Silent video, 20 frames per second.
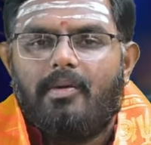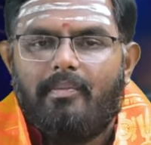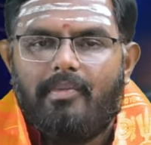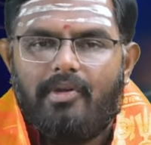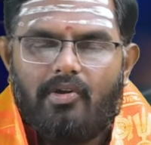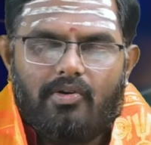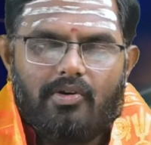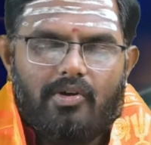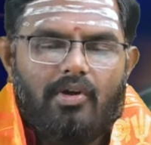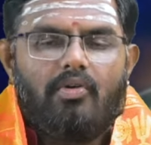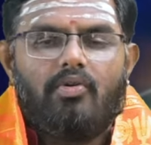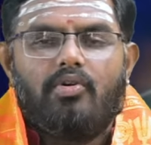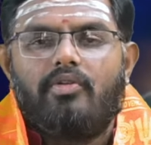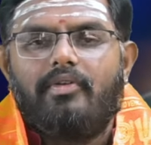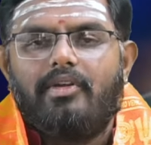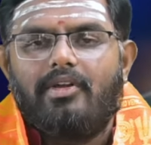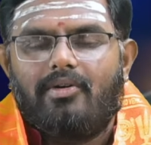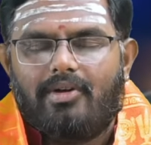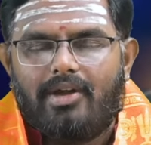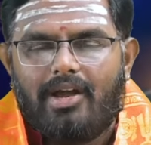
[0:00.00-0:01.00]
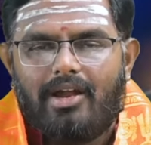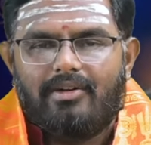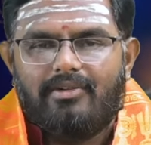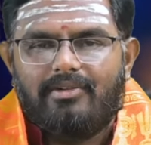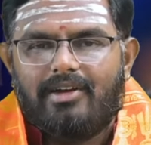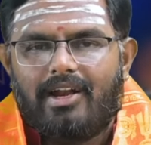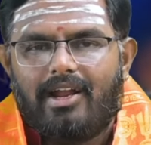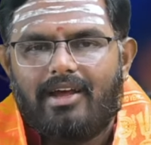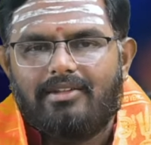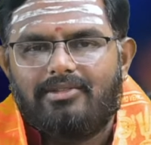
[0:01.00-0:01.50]
మీ యొక్క గురువు యొక్క
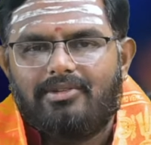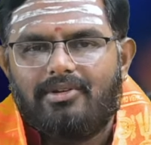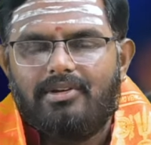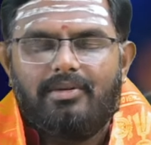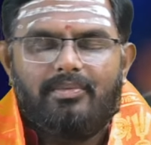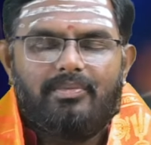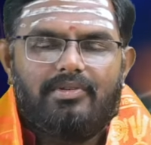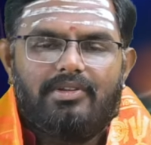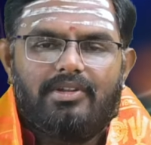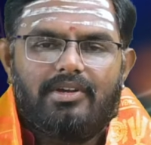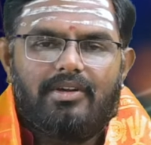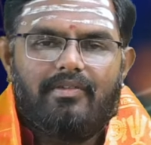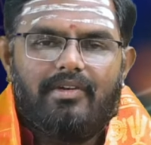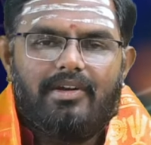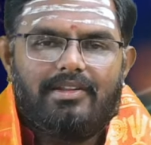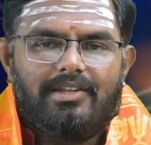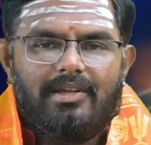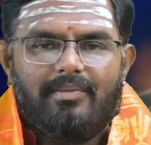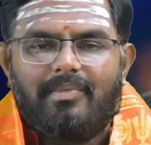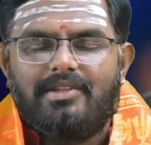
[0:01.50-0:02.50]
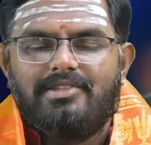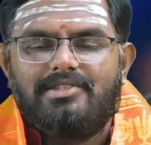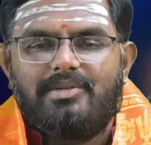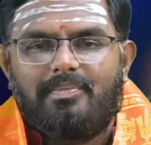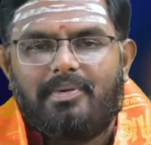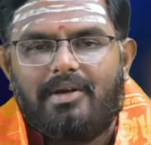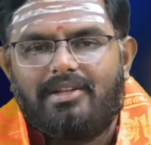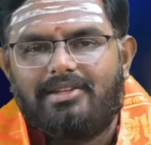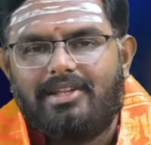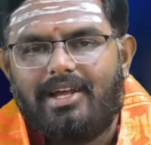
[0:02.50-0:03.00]
అనుగ్రహంతో ముందుకు వెళితే మంచి
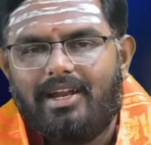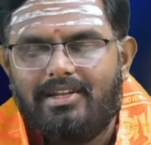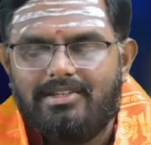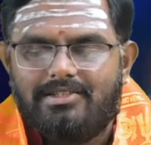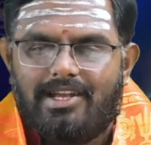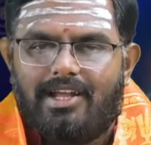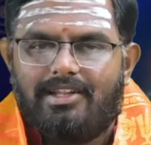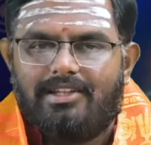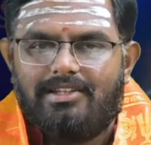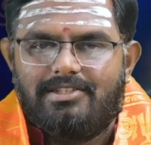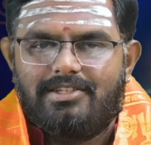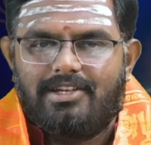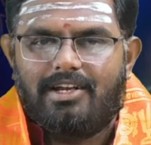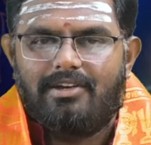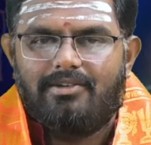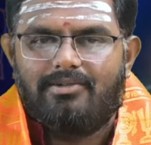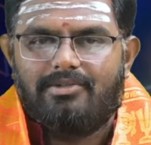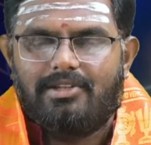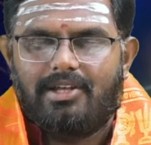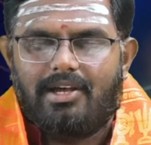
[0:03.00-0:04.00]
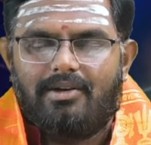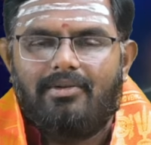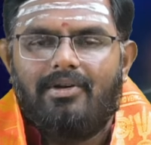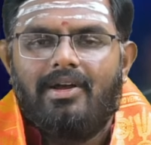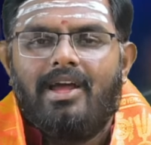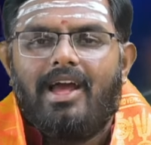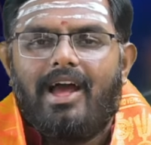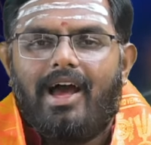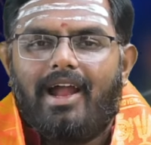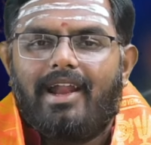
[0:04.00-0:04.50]
ఫలితాన్ని సాధించగలుగుతారు
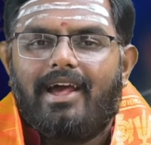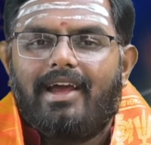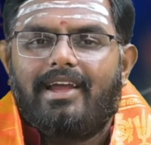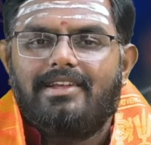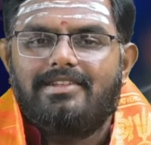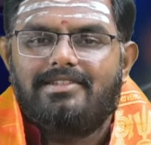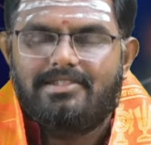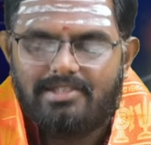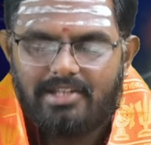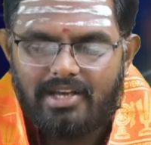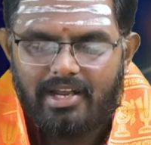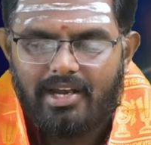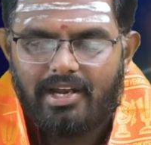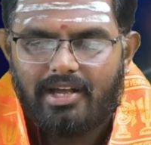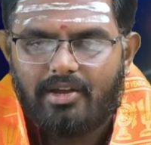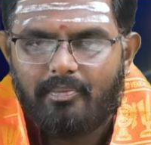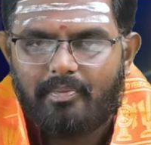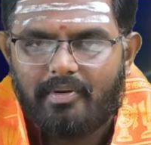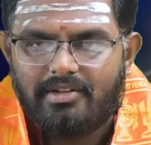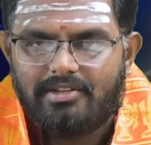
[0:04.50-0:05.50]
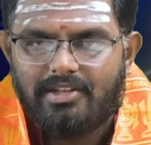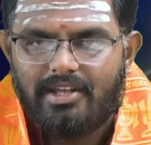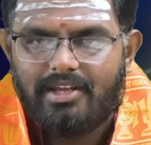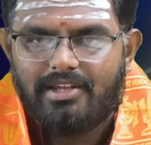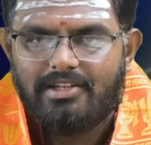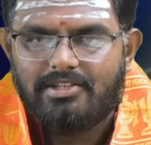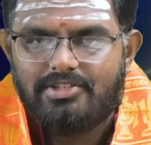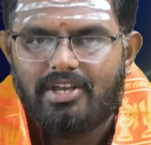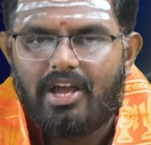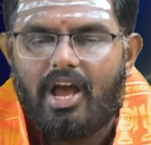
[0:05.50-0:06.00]
అలాగే స్త్రీలకు
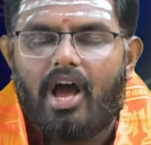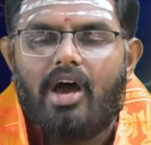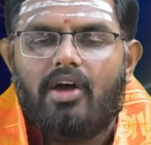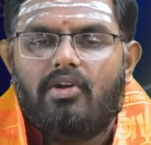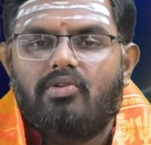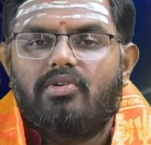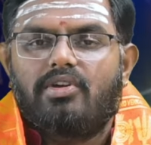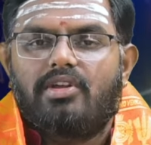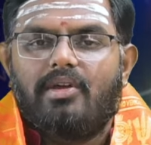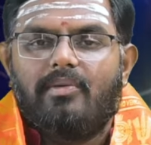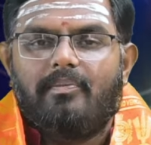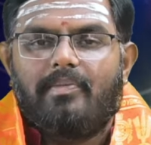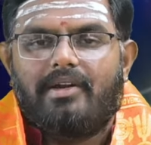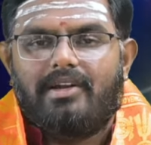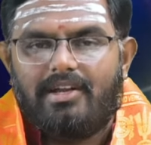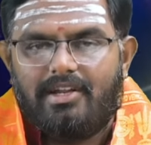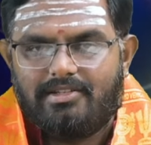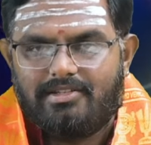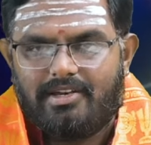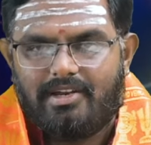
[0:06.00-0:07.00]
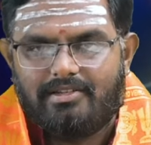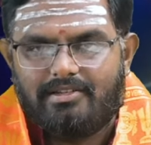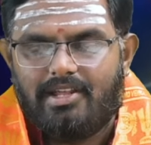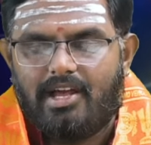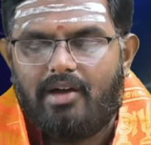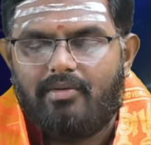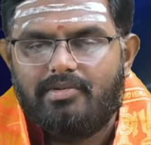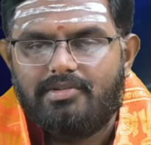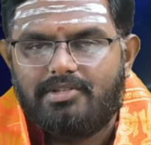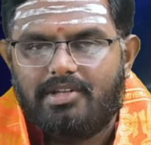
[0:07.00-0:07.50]
ప్రత్యేకించి ఆరోగ్యం పట్ల శ్రద్ధ
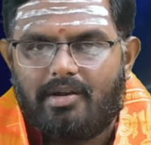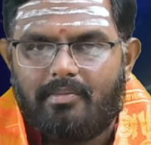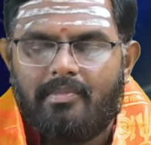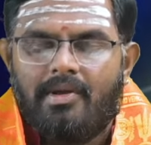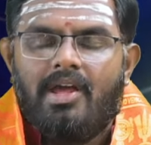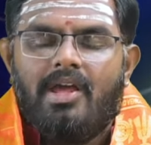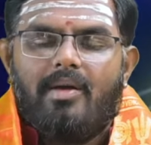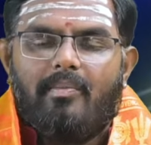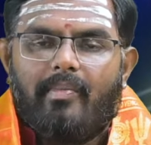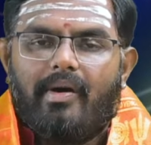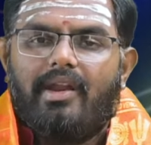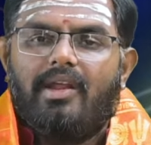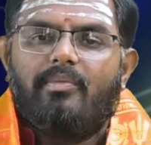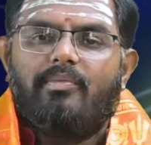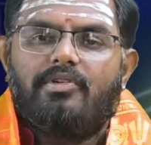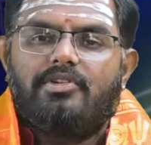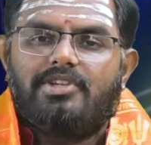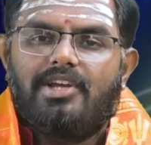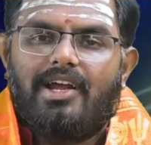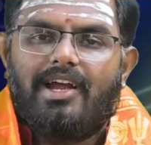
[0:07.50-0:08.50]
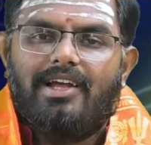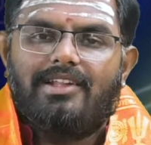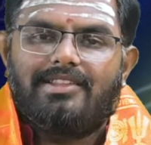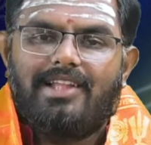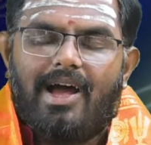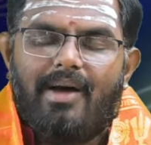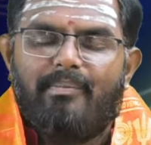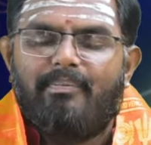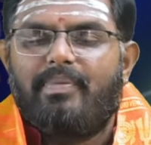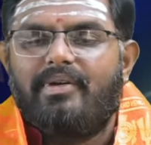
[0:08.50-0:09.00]
అవసరం మరీ ముఖ్యంగా
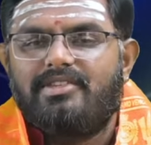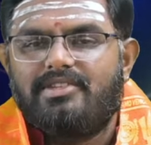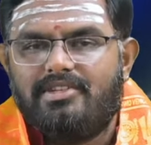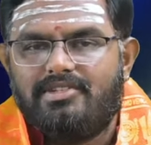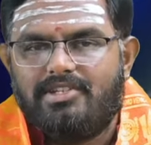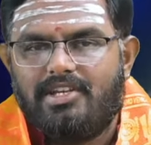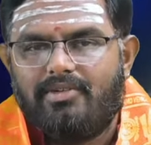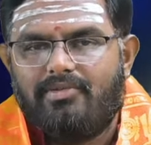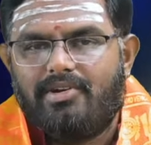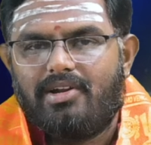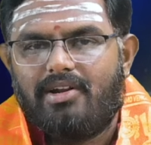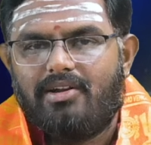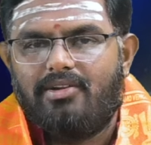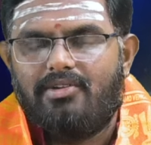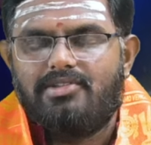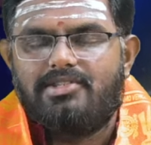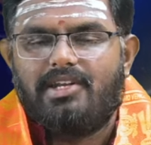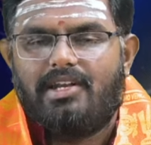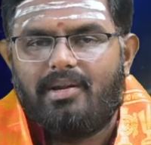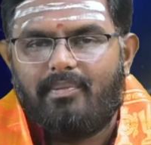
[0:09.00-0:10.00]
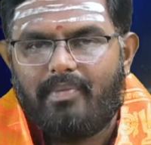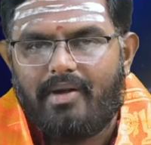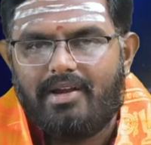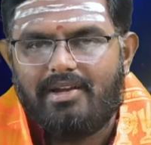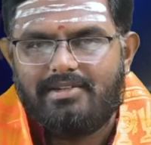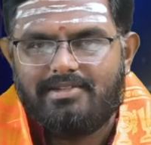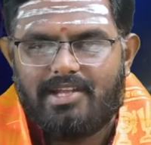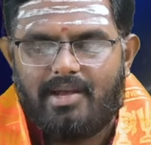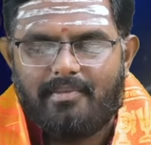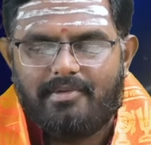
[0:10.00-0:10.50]
దాంపత్య జీవనంలో
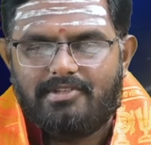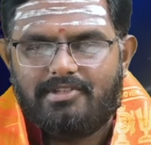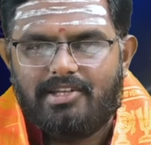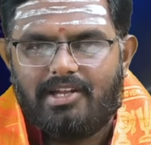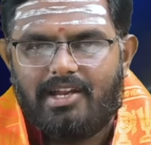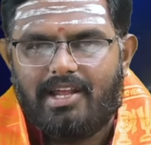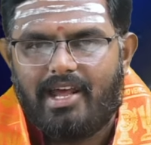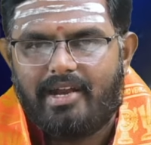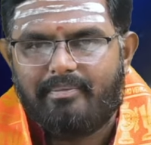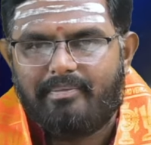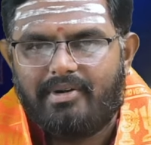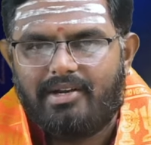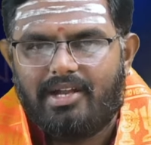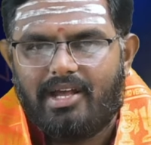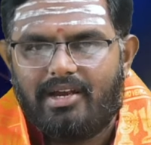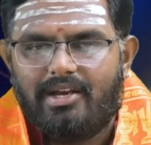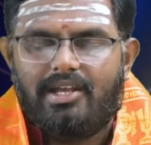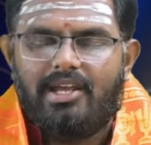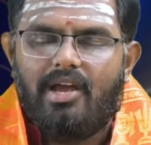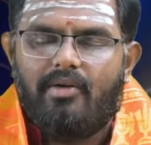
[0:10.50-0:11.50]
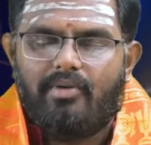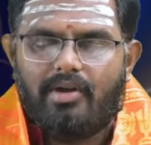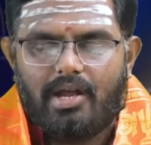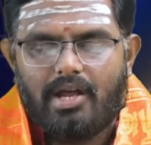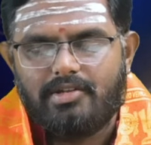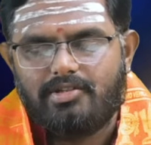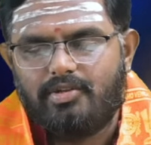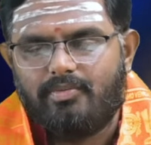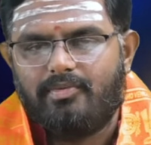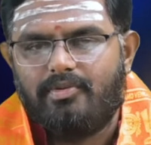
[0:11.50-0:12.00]
చిన్నపాటి సమస్యలు ఏర్పడడానికి
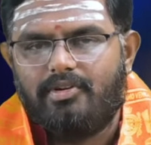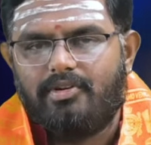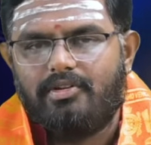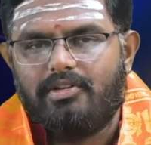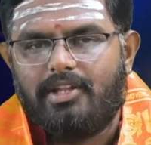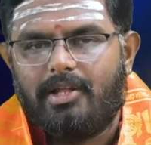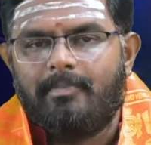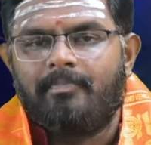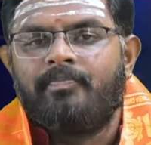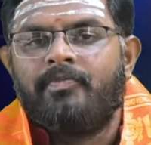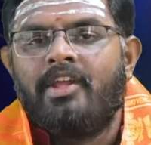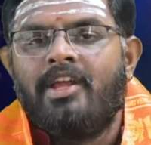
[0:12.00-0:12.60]
అవకాశం ఉంటుంది